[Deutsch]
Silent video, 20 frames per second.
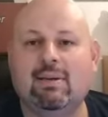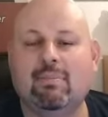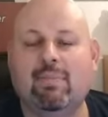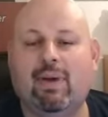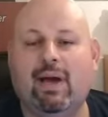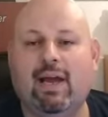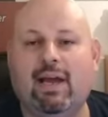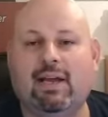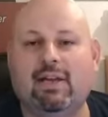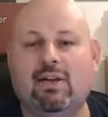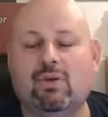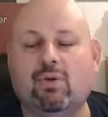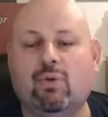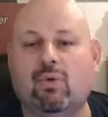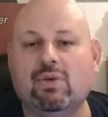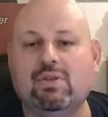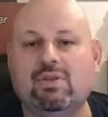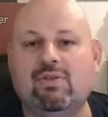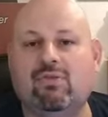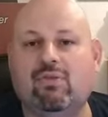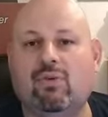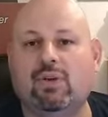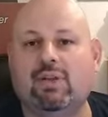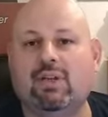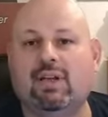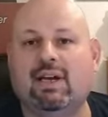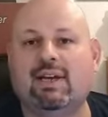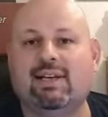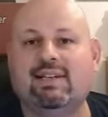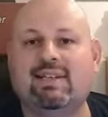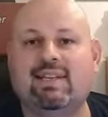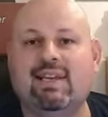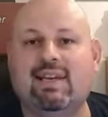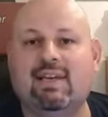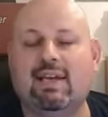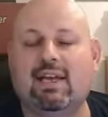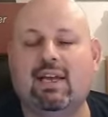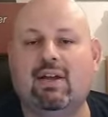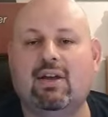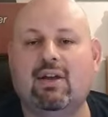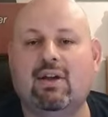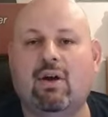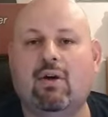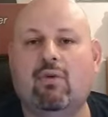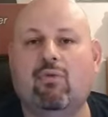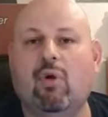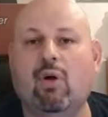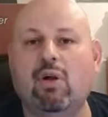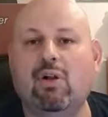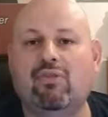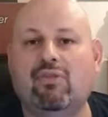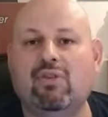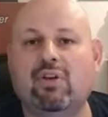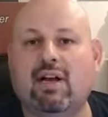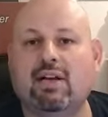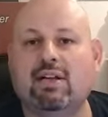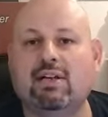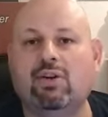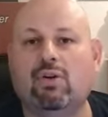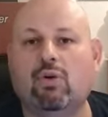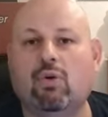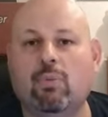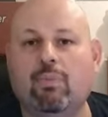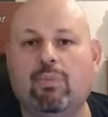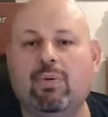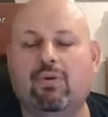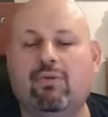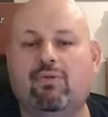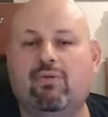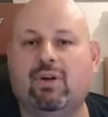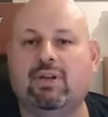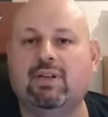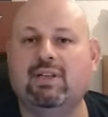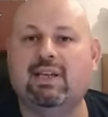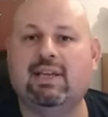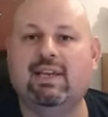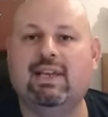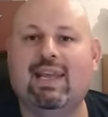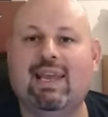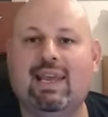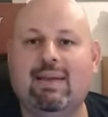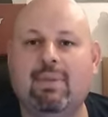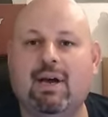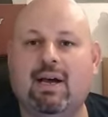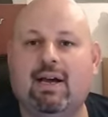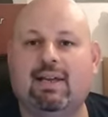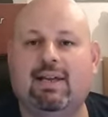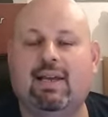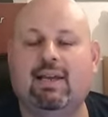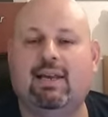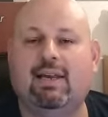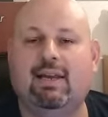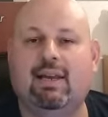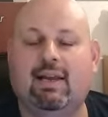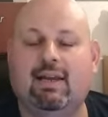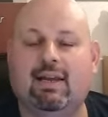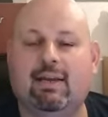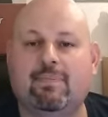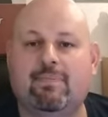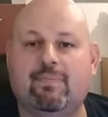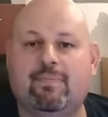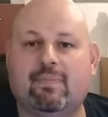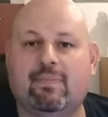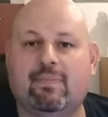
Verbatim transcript: bei einer großen Vortragsserie Wolfgang Grupp von Trigema kennenlernen.